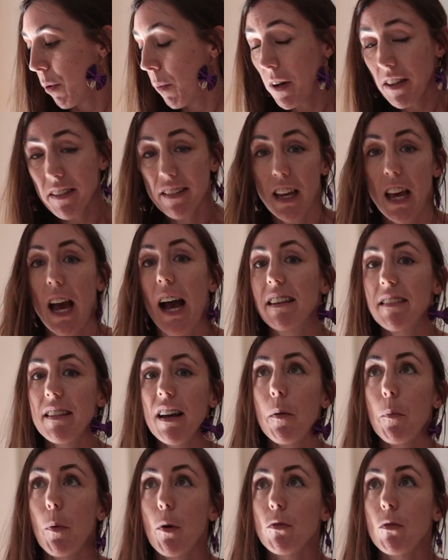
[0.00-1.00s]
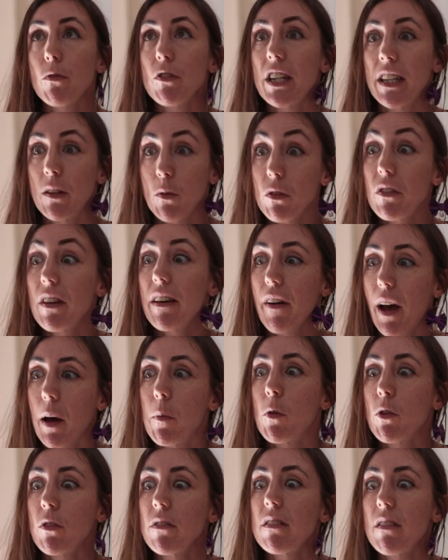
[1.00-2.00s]
Pour moi, c'est assez important. J'ai noté
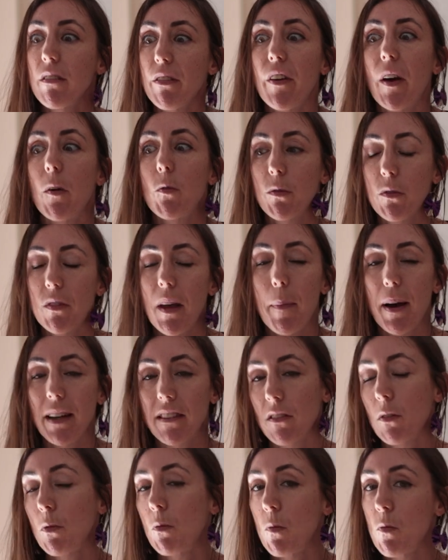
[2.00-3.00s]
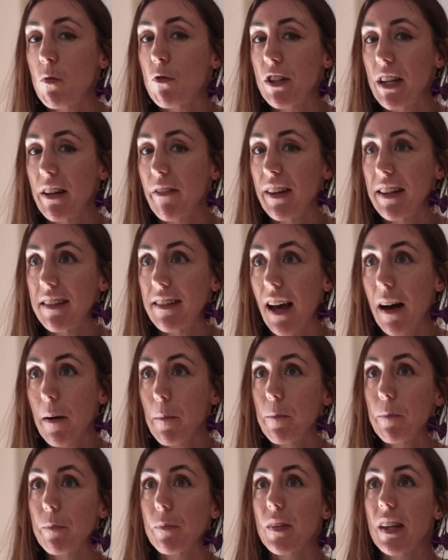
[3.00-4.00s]
vraiment une différence à partir du moment où j'ai fait ça.